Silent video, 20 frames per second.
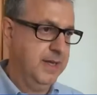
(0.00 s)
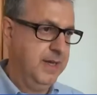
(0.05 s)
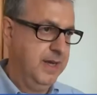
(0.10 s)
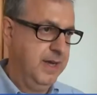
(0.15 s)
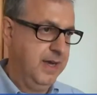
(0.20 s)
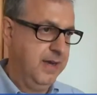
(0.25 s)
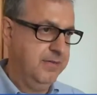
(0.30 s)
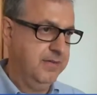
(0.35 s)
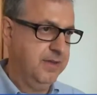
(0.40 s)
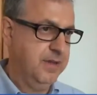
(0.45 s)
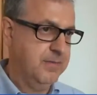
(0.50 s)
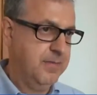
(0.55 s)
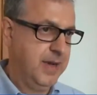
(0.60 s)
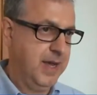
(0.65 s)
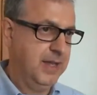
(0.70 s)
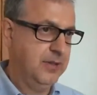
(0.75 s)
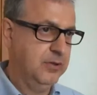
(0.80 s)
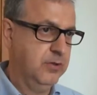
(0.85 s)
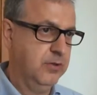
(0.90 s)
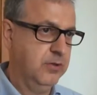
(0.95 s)
Rica ha
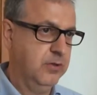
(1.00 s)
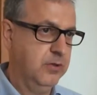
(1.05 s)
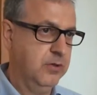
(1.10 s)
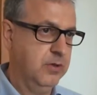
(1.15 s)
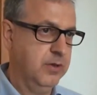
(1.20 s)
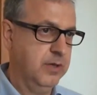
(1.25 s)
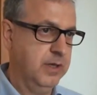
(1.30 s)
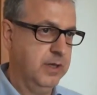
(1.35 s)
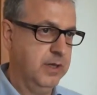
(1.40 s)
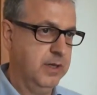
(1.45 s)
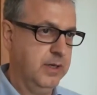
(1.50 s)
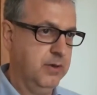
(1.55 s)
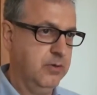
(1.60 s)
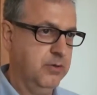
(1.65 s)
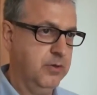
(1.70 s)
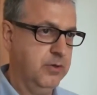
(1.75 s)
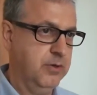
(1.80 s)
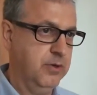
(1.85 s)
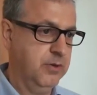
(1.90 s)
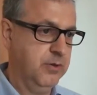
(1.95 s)
firmato con
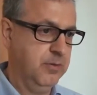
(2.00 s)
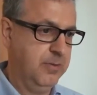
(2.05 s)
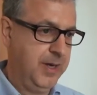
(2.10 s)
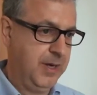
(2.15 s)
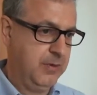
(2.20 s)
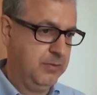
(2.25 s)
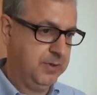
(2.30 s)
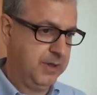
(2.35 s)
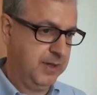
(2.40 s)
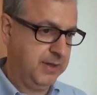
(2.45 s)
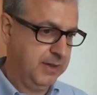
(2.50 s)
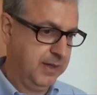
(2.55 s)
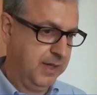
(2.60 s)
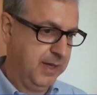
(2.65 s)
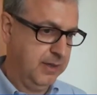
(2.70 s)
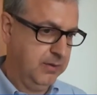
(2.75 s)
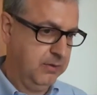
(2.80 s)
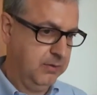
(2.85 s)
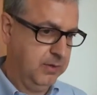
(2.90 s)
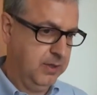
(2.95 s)
l'Unione Europea un
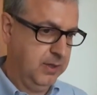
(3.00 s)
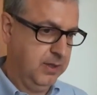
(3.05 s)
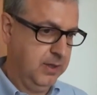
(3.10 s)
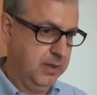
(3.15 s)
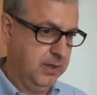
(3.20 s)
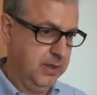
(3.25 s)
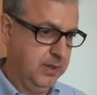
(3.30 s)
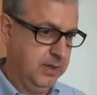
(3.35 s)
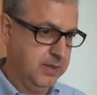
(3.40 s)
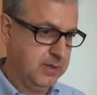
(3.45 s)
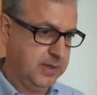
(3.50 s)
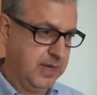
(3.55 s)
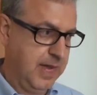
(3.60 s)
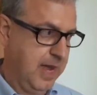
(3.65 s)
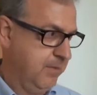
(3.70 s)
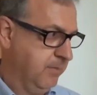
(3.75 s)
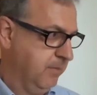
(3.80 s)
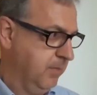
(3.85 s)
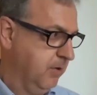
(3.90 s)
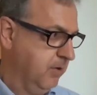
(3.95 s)
trattato di
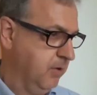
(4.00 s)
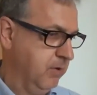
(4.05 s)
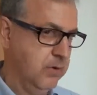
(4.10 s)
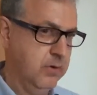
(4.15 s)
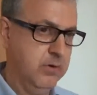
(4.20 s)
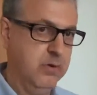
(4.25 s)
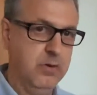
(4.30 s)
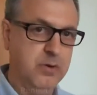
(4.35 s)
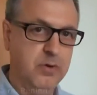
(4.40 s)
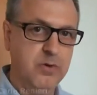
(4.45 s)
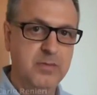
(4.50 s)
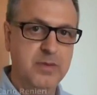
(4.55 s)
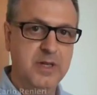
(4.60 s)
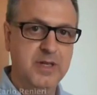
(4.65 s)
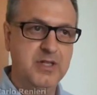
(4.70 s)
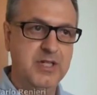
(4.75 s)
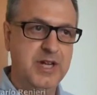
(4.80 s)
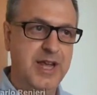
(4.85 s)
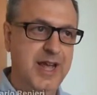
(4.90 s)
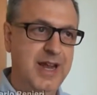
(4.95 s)
scambio
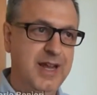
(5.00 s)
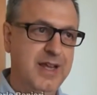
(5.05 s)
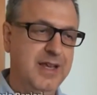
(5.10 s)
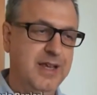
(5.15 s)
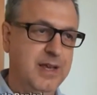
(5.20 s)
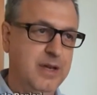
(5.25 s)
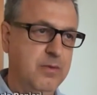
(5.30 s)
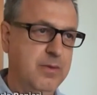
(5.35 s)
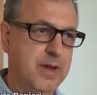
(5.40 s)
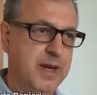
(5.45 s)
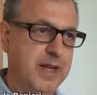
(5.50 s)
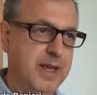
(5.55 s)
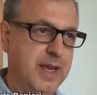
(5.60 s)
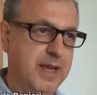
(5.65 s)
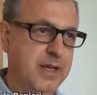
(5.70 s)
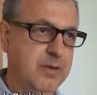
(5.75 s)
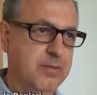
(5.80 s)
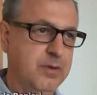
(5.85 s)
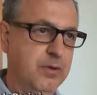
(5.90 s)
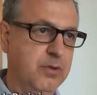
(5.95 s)
commerciale che riguarda
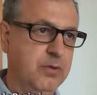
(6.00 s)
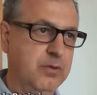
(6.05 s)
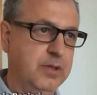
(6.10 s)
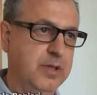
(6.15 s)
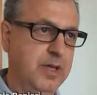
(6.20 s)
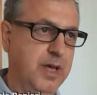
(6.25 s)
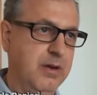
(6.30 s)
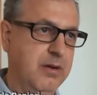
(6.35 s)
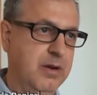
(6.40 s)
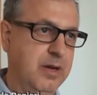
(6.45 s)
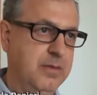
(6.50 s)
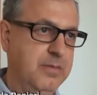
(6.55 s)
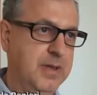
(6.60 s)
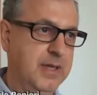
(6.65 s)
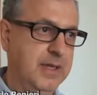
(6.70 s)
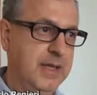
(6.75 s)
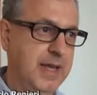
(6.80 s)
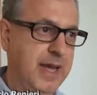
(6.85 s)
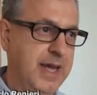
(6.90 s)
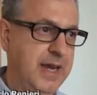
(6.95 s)
anche i prodotti
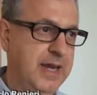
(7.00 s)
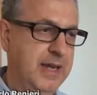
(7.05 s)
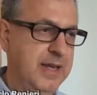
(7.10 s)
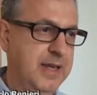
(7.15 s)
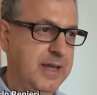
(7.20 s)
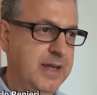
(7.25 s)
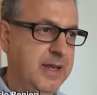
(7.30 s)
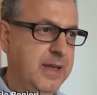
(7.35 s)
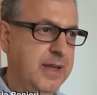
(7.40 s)
agroalimentari